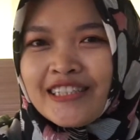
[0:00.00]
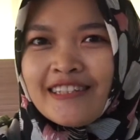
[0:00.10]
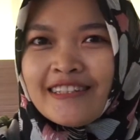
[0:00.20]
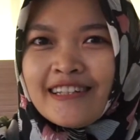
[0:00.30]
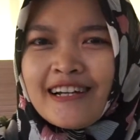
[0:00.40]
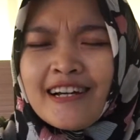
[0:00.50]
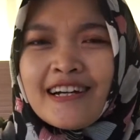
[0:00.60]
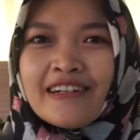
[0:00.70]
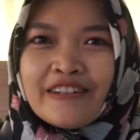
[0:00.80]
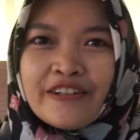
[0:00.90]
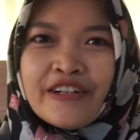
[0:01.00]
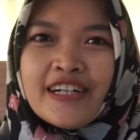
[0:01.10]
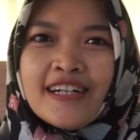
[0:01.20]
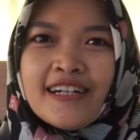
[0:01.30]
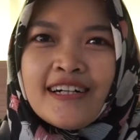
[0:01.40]
cerita kalau
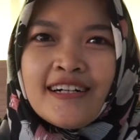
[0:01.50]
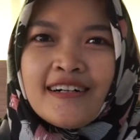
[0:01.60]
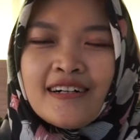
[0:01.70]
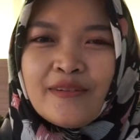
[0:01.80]
eh,